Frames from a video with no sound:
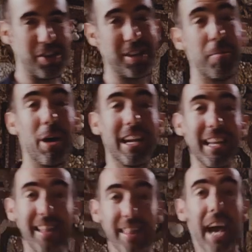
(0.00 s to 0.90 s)
siamo
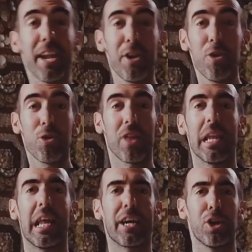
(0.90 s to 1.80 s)
all'interno
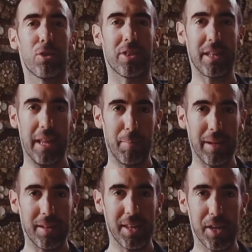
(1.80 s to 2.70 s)
della grotta del
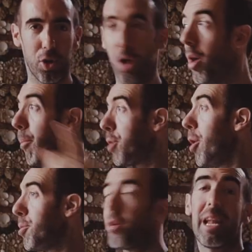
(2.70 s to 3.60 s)
Bandino,
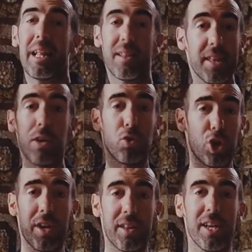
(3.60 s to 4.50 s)
proprio nell'antico
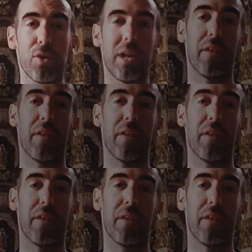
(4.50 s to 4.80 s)
giardino della